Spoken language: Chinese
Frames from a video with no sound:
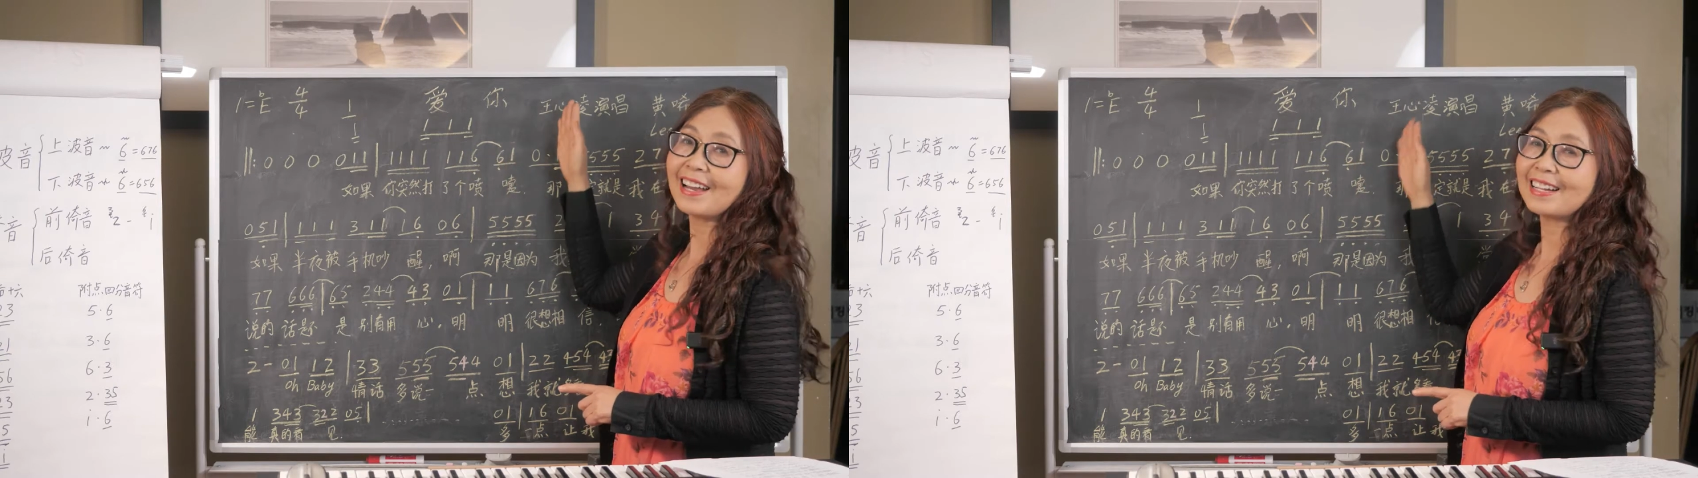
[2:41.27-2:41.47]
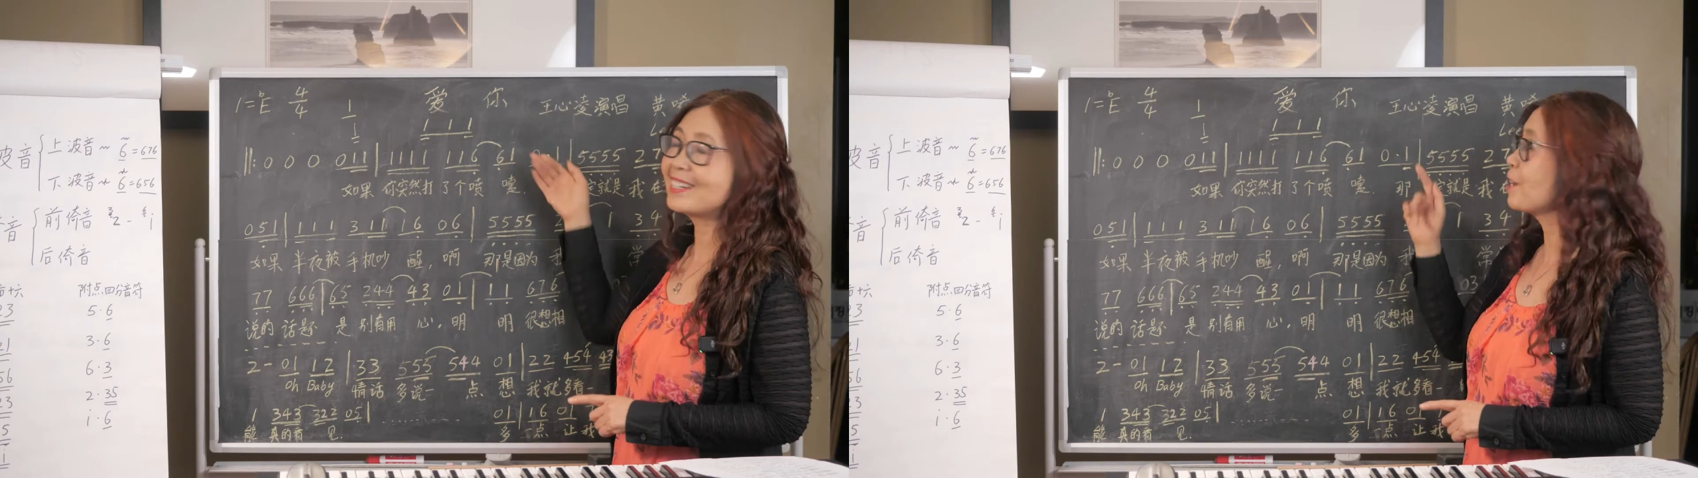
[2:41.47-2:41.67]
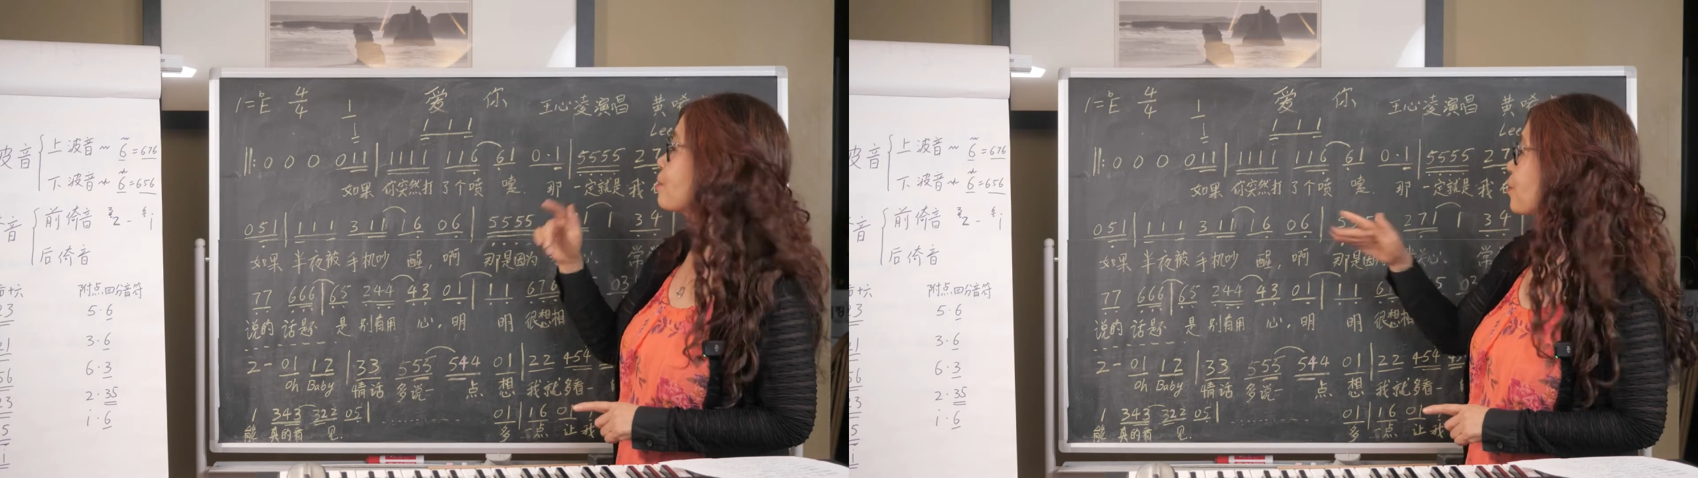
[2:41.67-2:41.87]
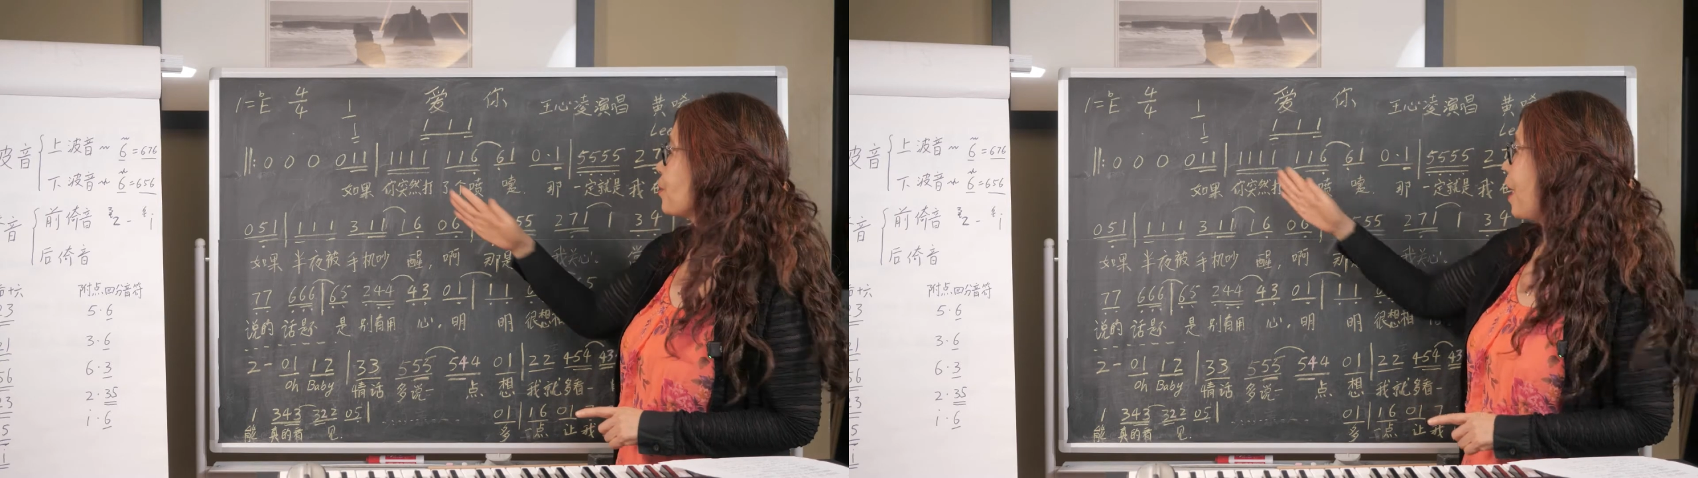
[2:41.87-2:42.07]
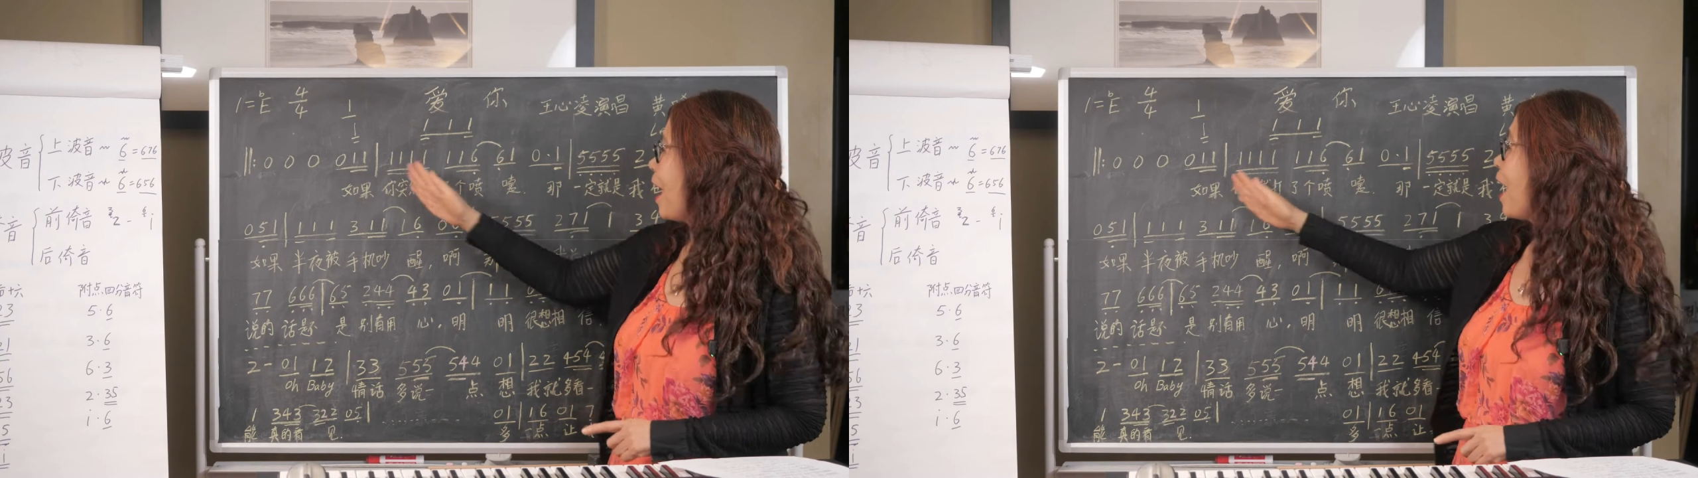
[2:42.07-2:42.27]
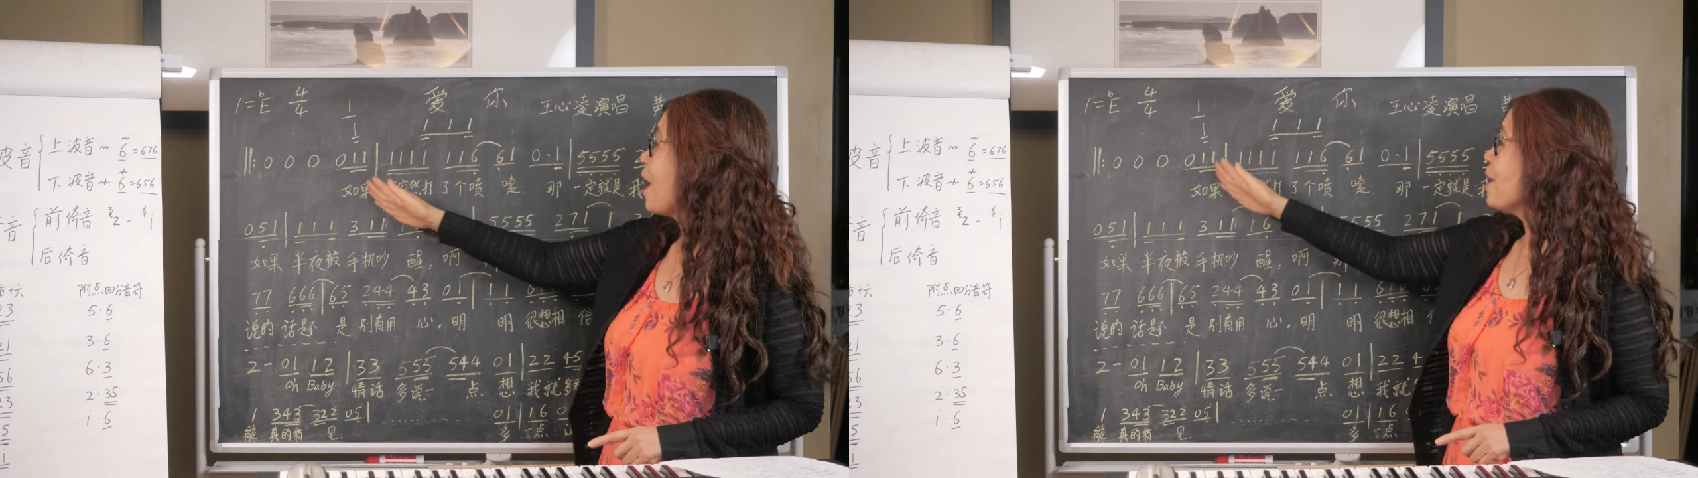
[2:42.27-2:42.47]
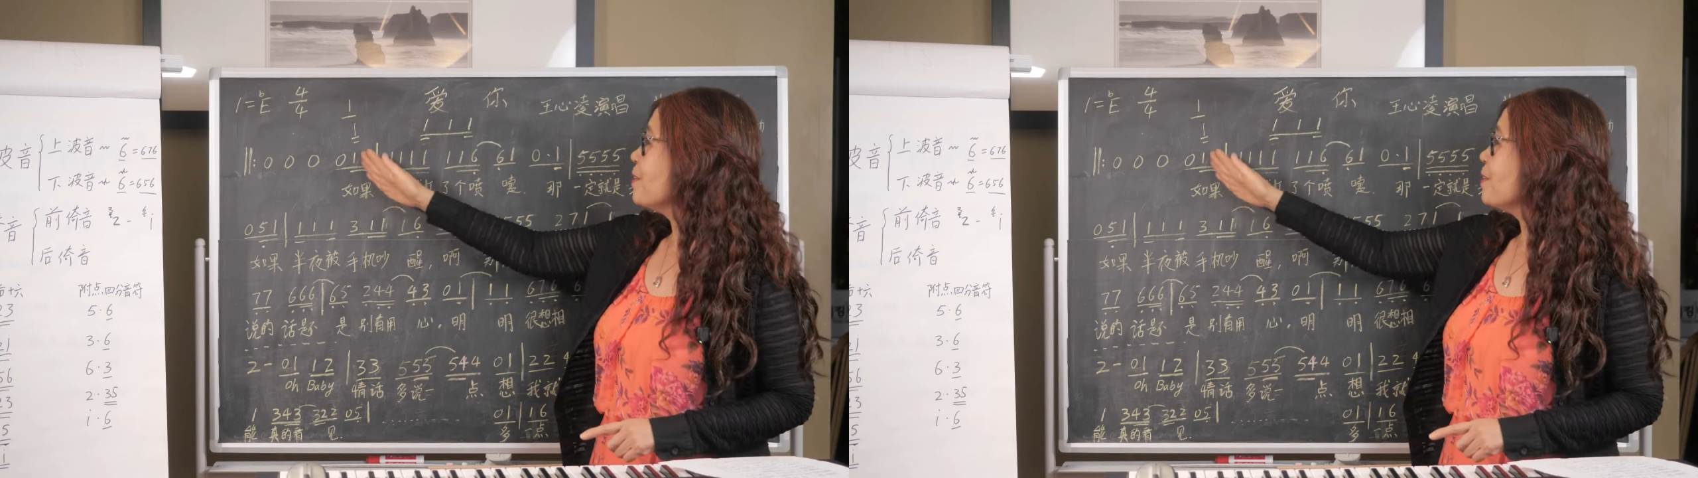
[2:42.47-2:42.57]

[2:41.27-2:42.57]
哎，这样的啊，